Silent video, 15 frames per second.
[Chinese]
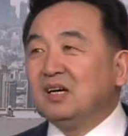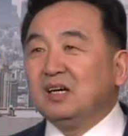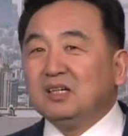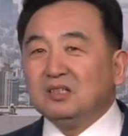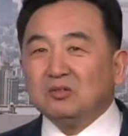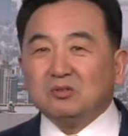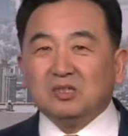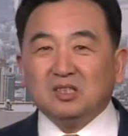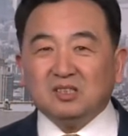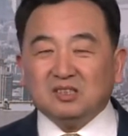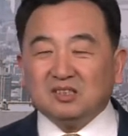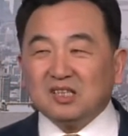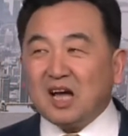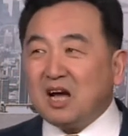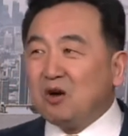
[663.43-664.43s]
就是
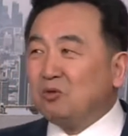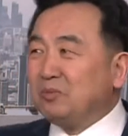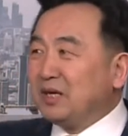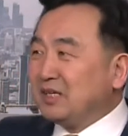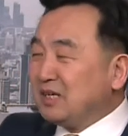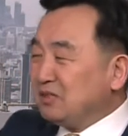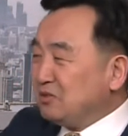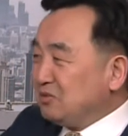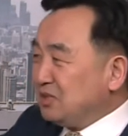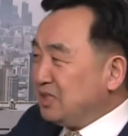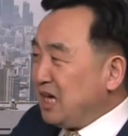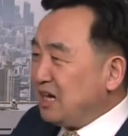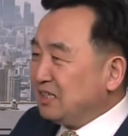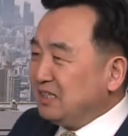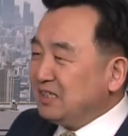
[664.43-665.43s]
那后面他就
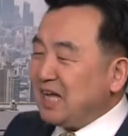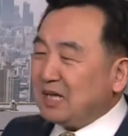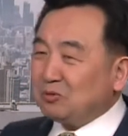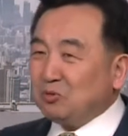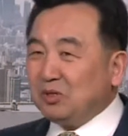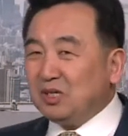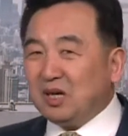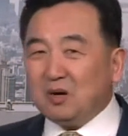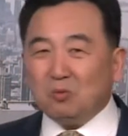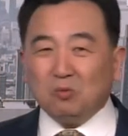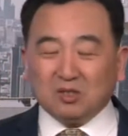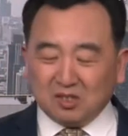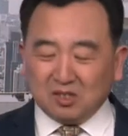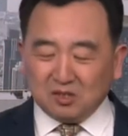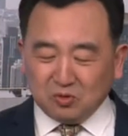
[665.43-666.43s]
讲了一大堆了，
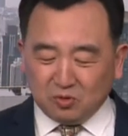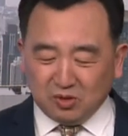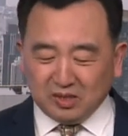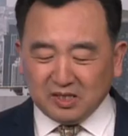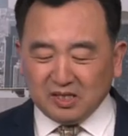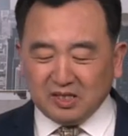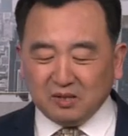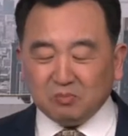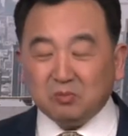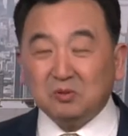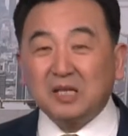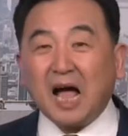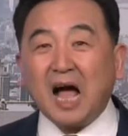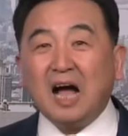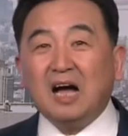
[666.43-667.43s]
我个人觉得意义不
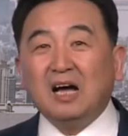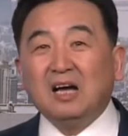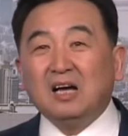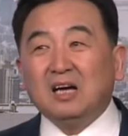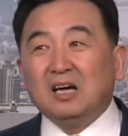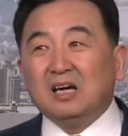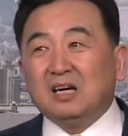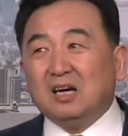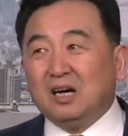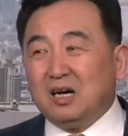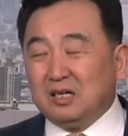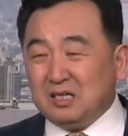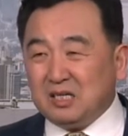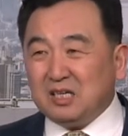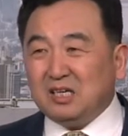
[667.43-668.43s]
大。呃，
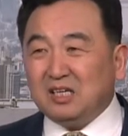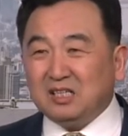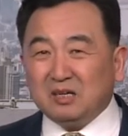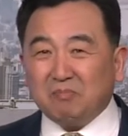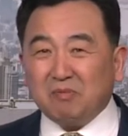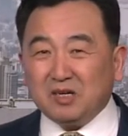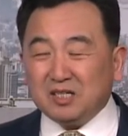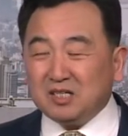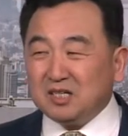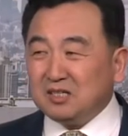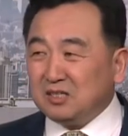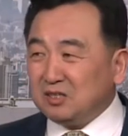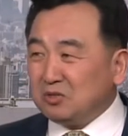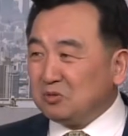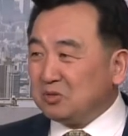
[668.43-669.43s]
意义的本
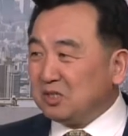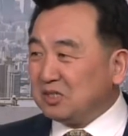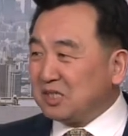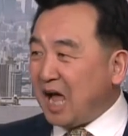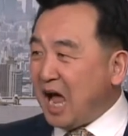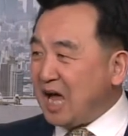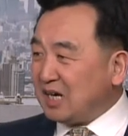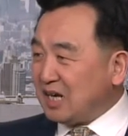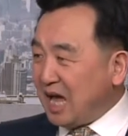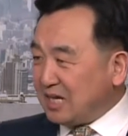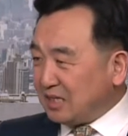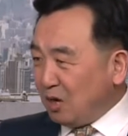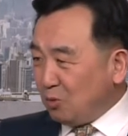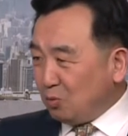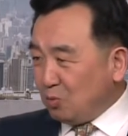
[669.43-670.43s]
身就是他来
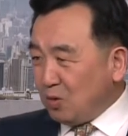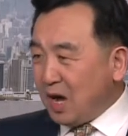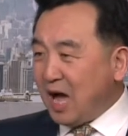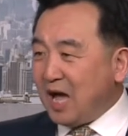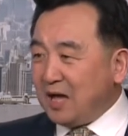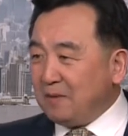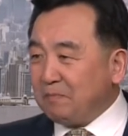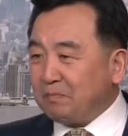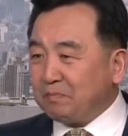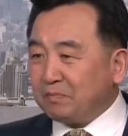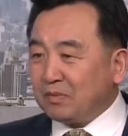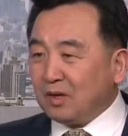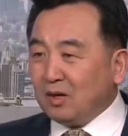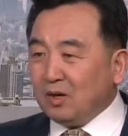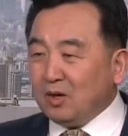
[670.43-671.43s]
到武汉。
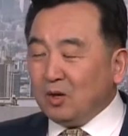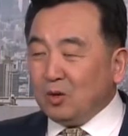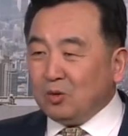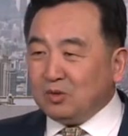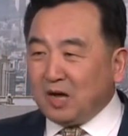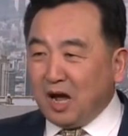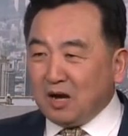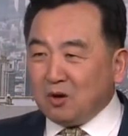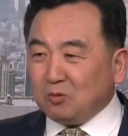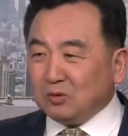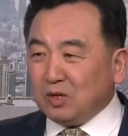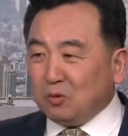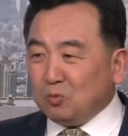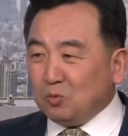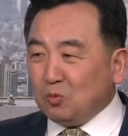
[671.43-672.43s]
然后
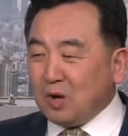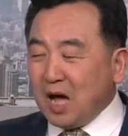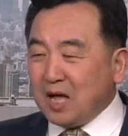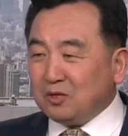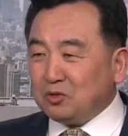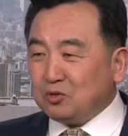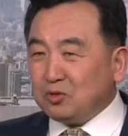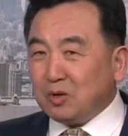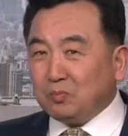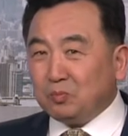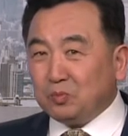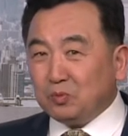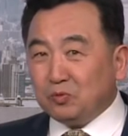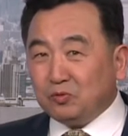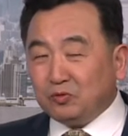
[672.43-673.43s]
呢？武汉宣
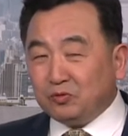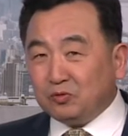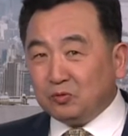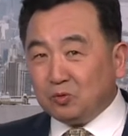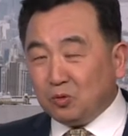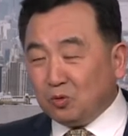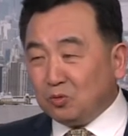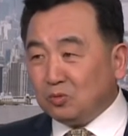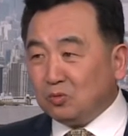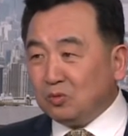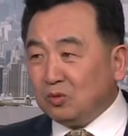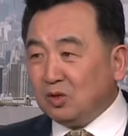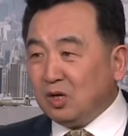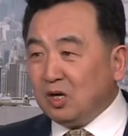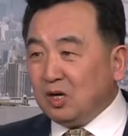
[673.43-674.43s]
布复工，
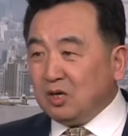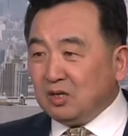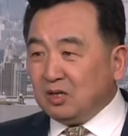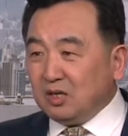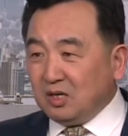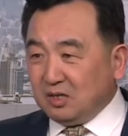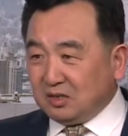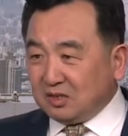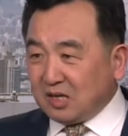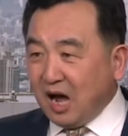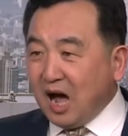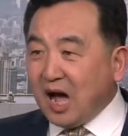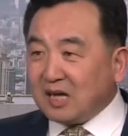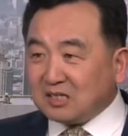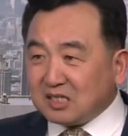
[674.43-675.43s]

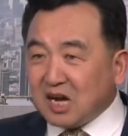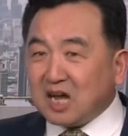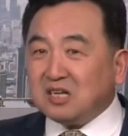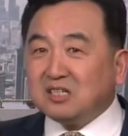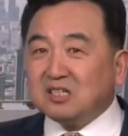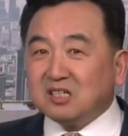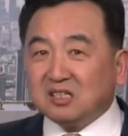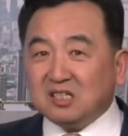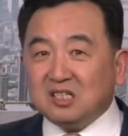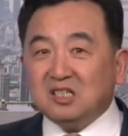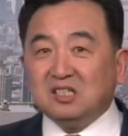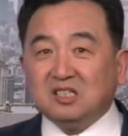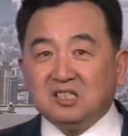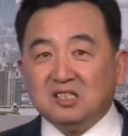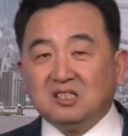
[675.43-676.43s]
他战胜了
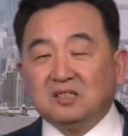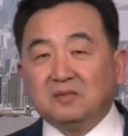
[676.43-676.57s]
疫情。